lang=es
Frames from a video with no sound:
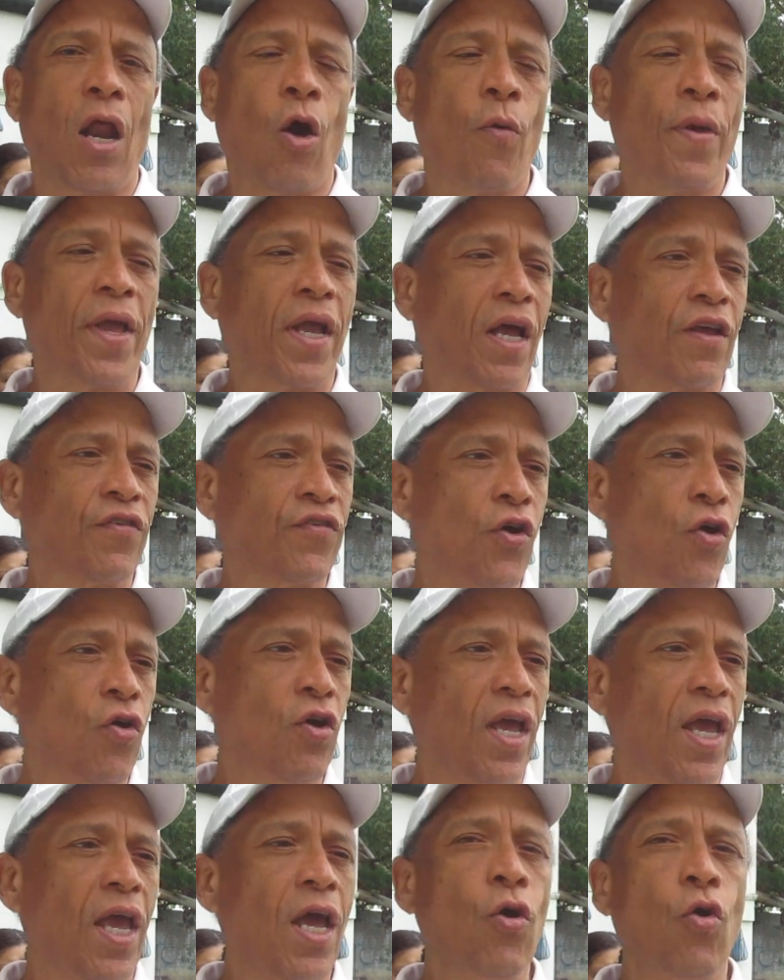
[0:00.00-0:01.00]
La ubicación
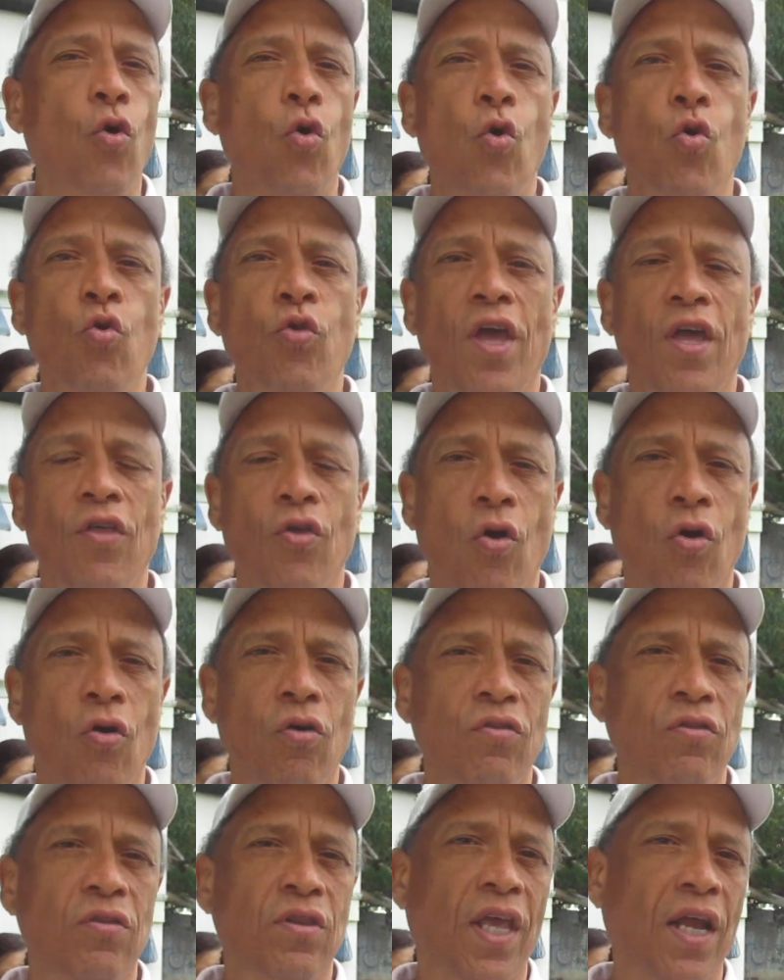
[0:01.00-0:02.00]
es UD2
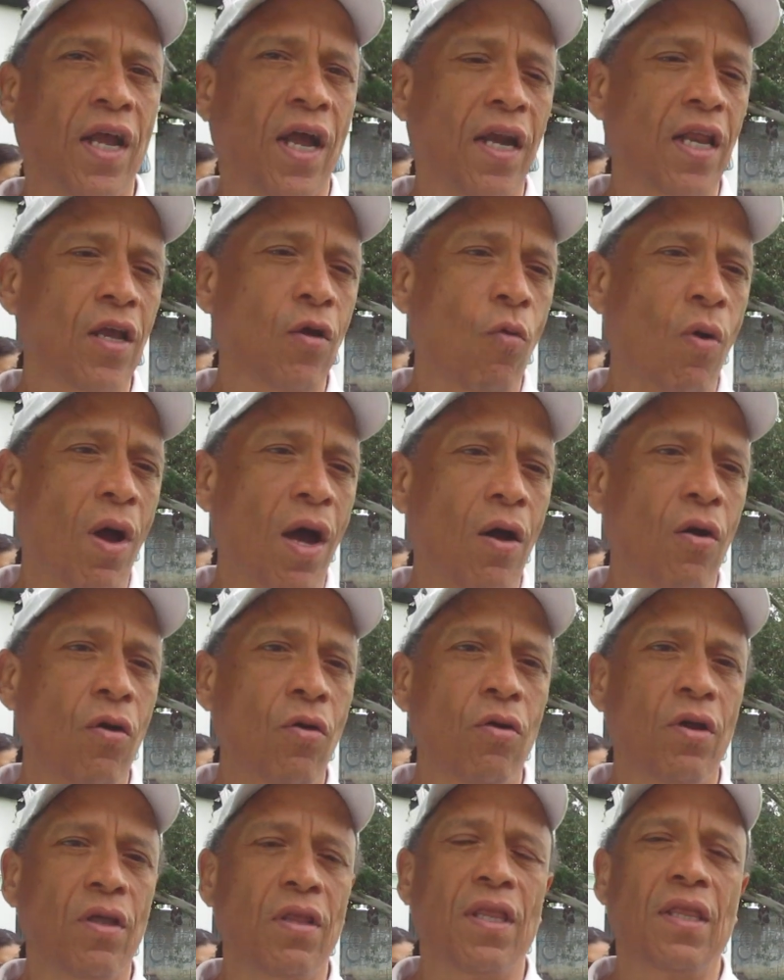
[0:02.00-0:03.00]
de
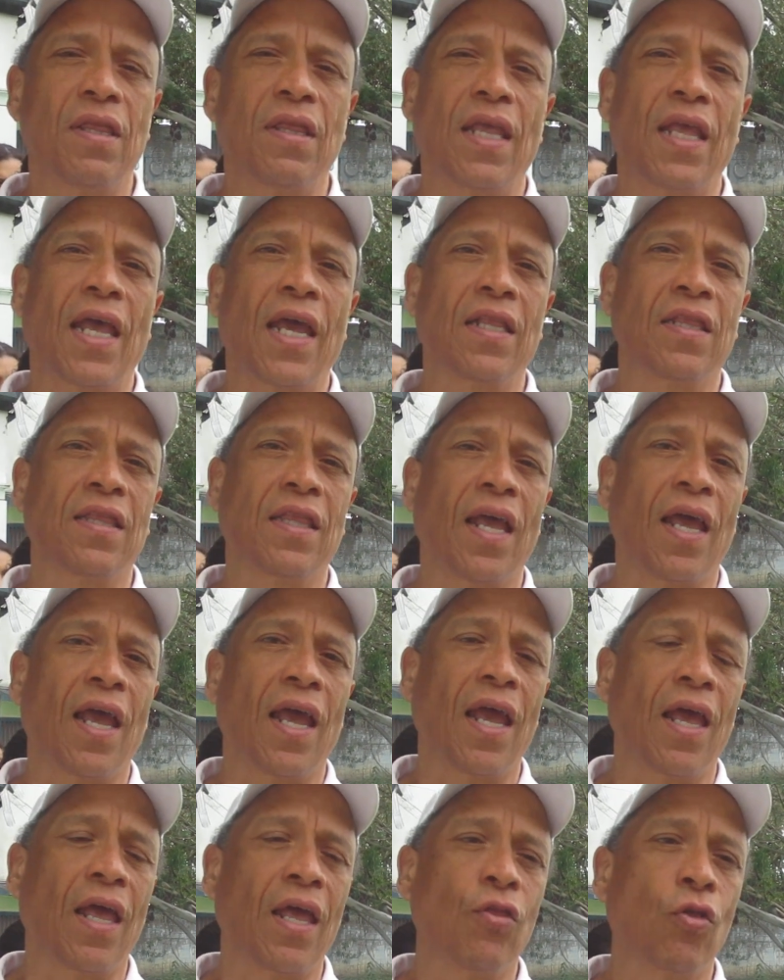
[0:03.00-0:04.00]
Caricuao,
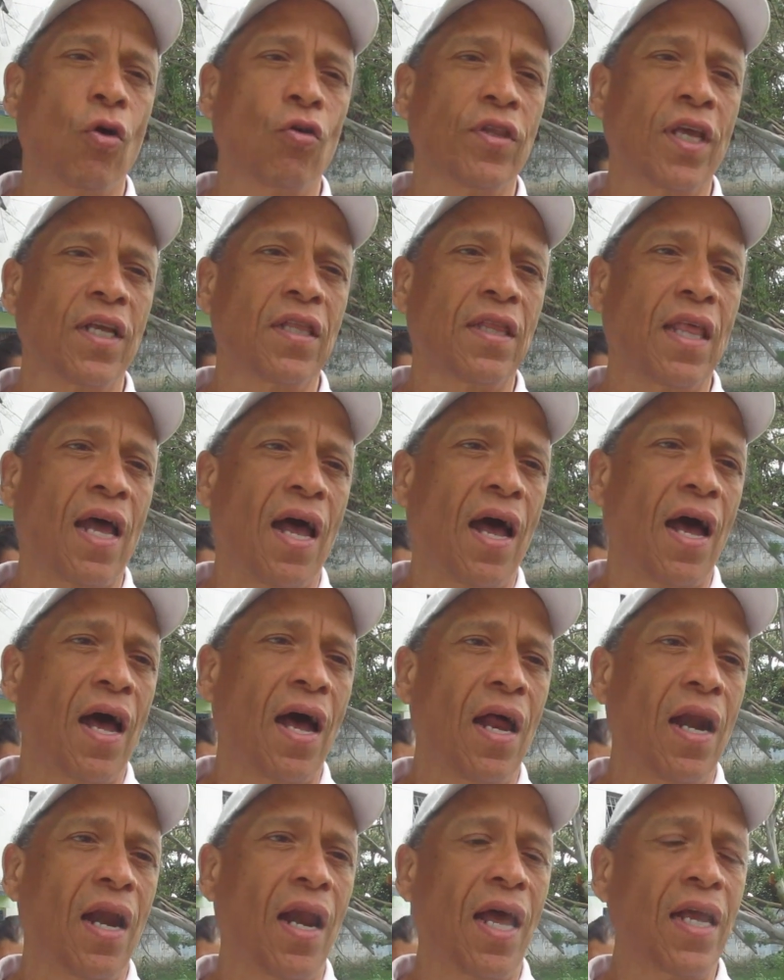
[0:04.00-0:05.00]
este, donde
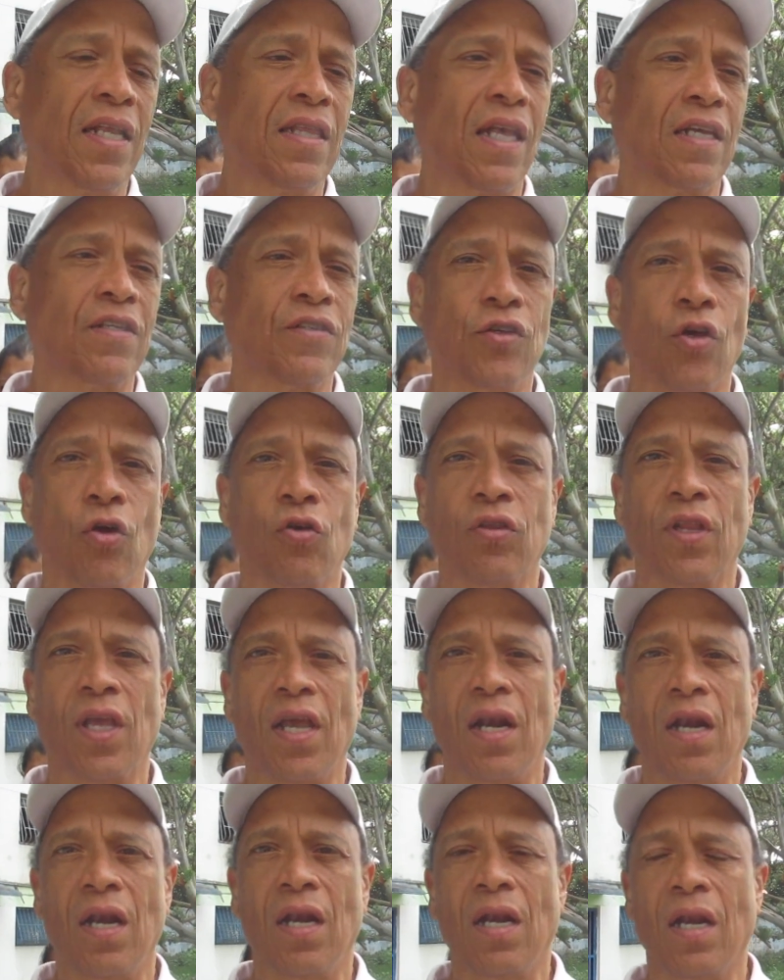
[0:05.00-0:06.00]
está la estación
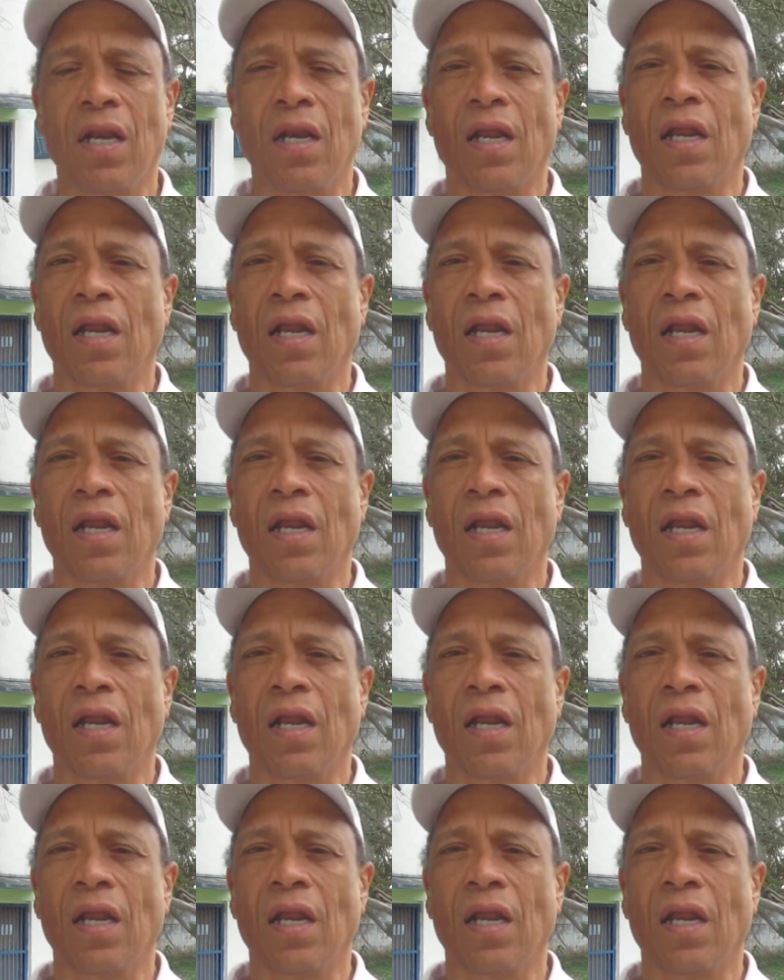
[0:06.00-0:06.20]
del...